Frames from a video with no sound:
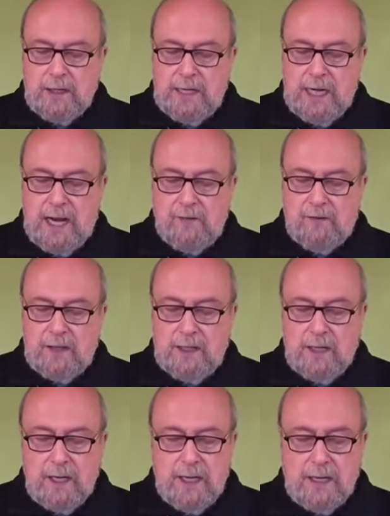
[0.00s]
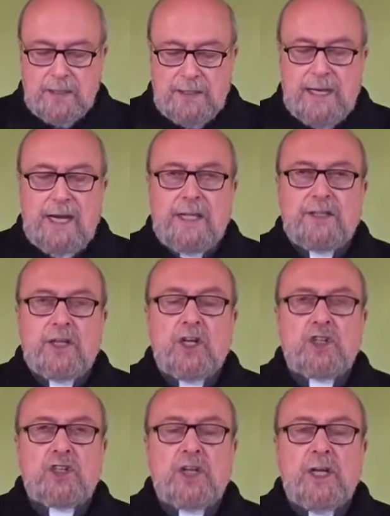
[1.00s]
ni la vie, ni les
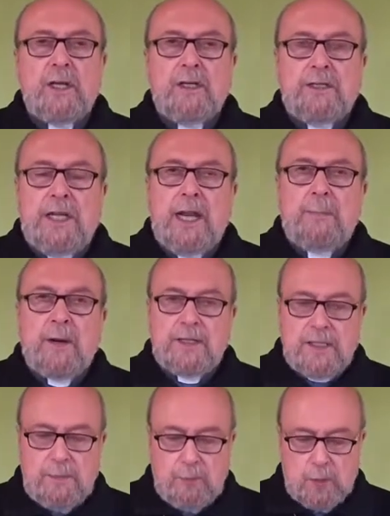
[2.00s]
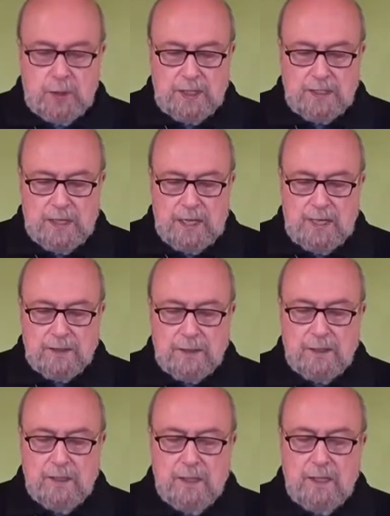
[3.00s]
anges, ni les principautés
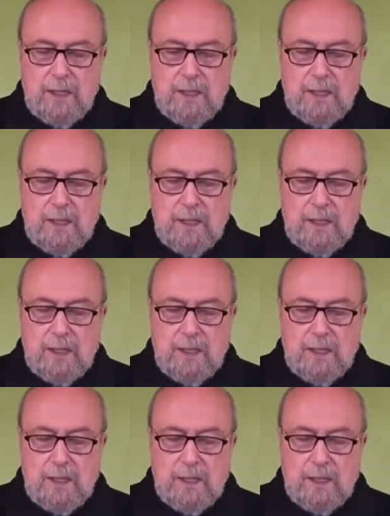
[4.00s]
célestes,